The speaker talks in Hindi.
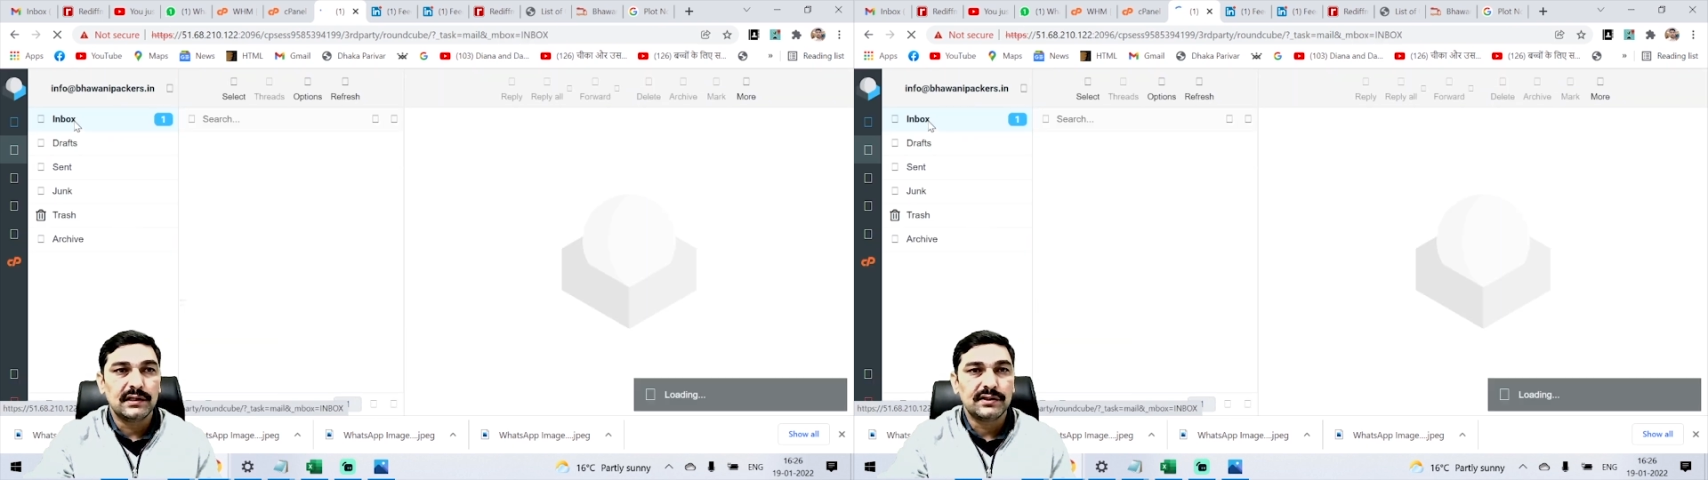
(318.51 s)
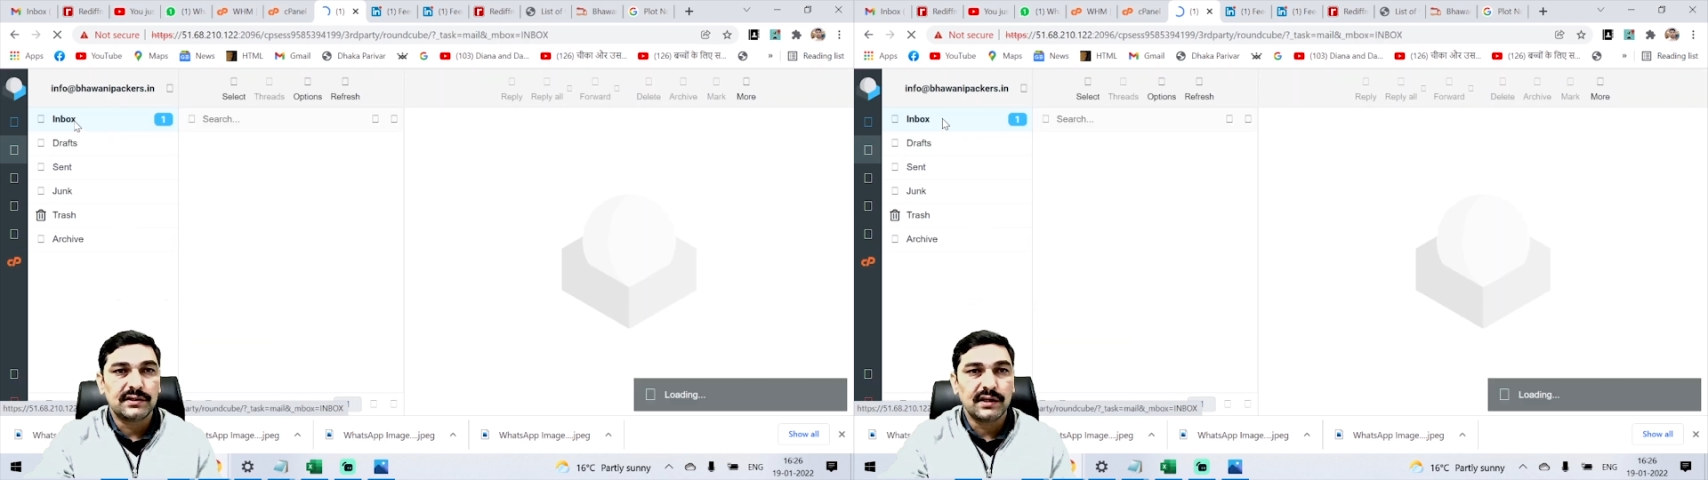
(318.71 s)

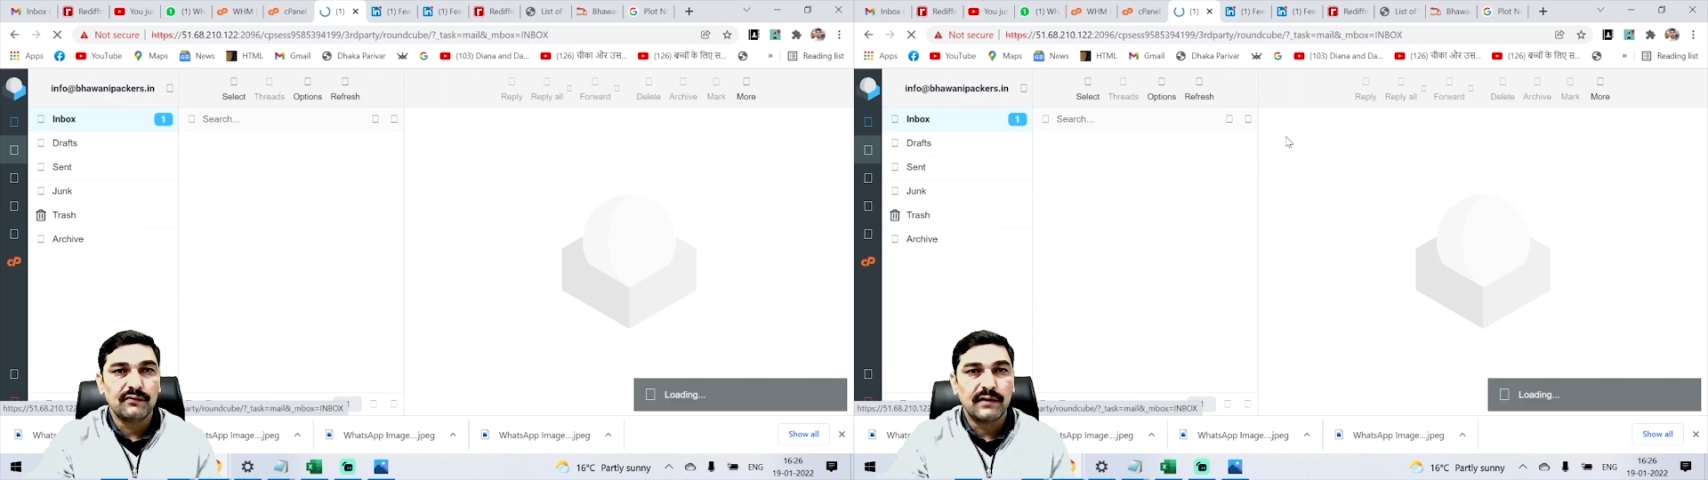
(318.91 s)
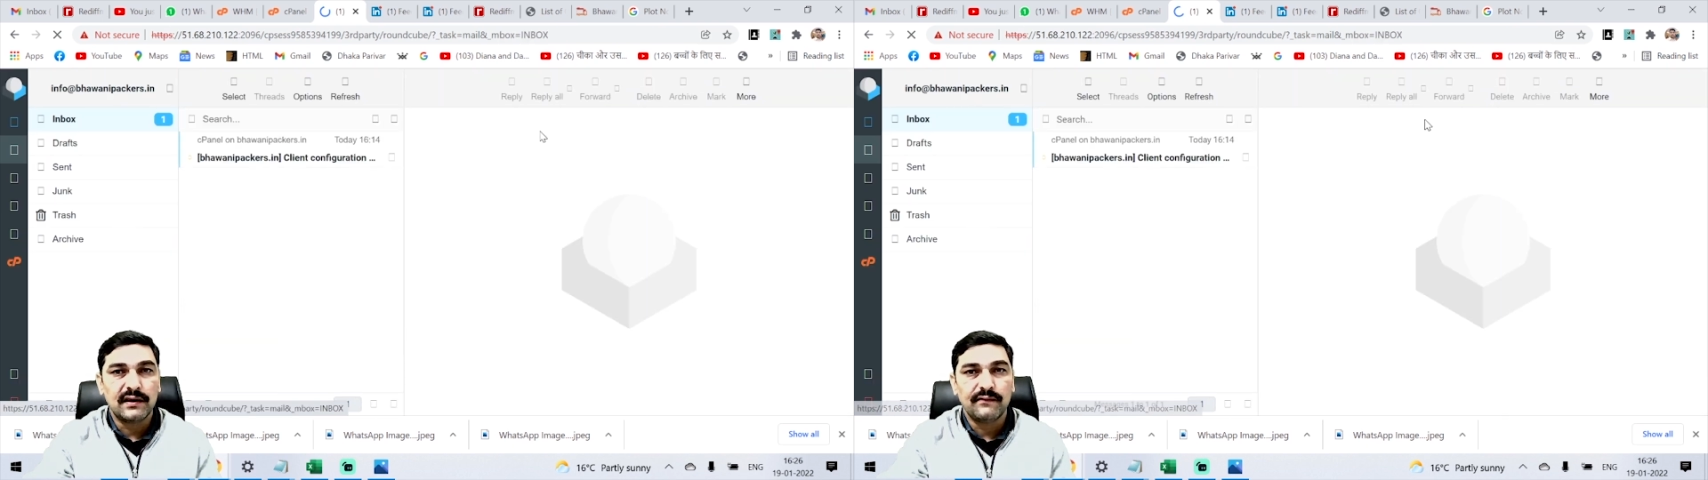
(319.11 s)

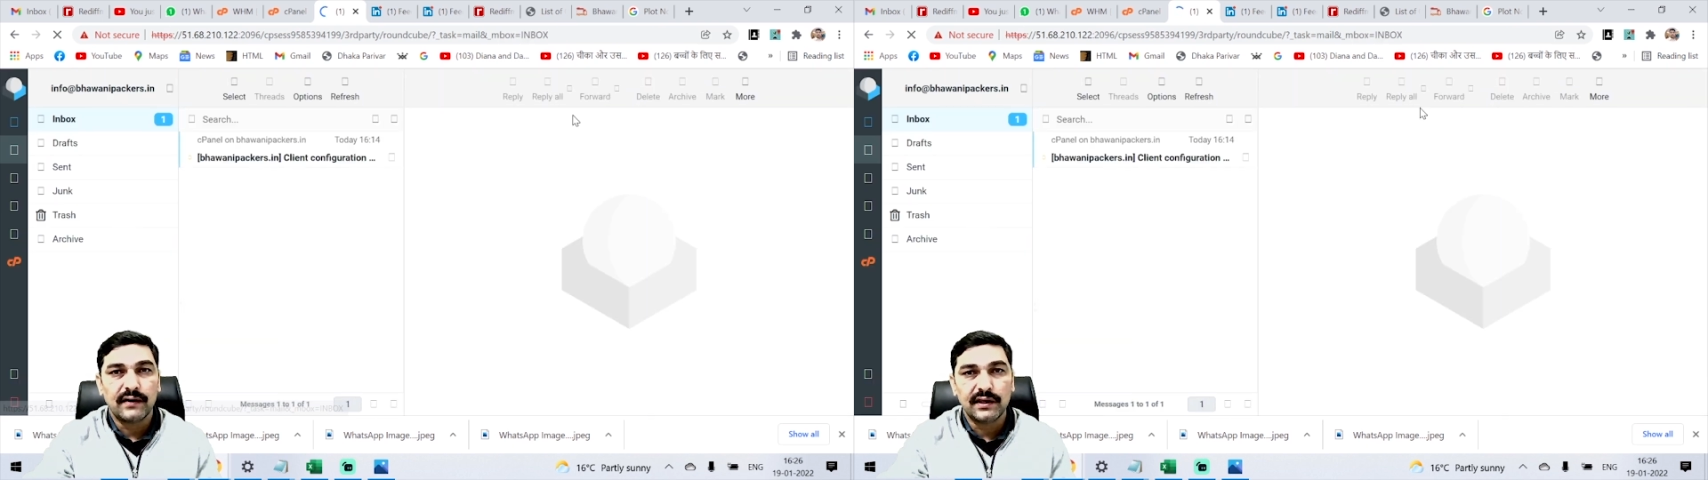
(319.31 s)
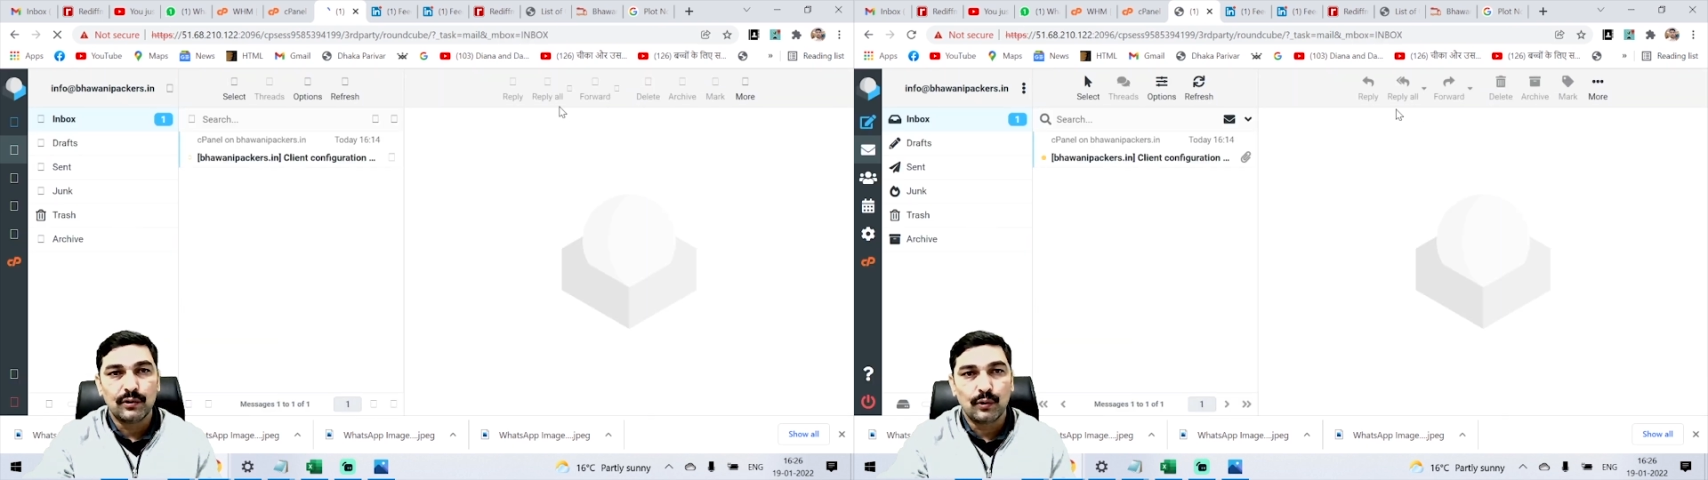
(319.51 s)
लिस्टिंग
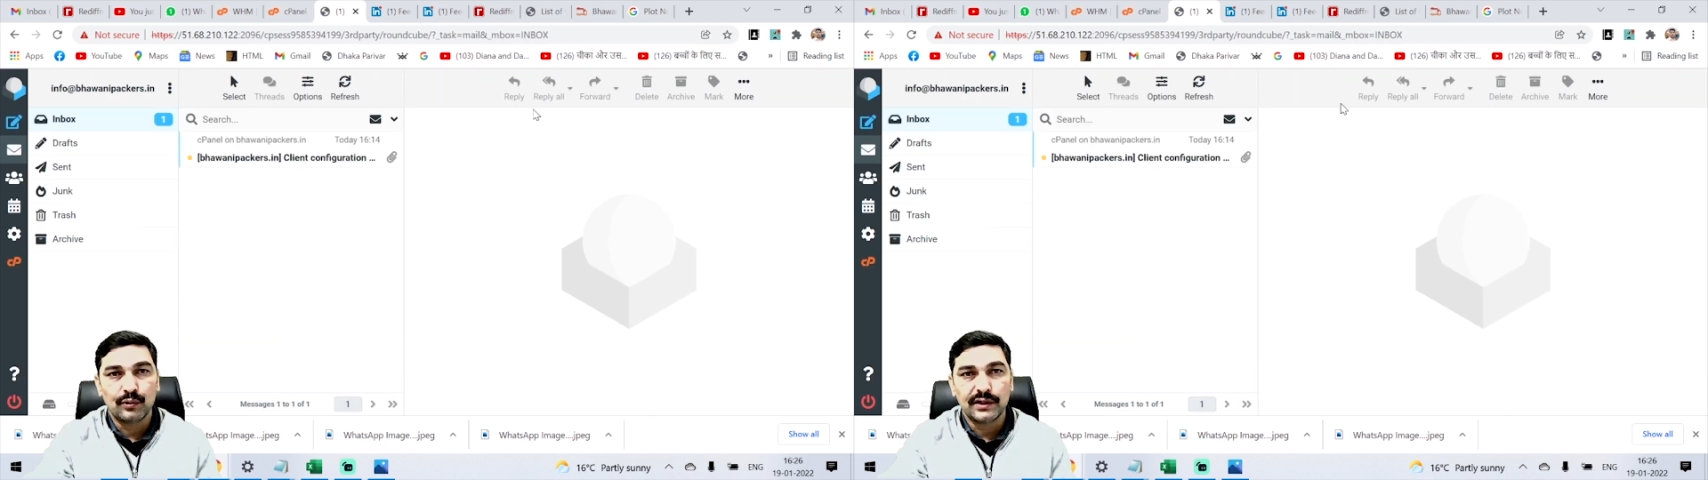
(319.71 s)
वेरीफाई हो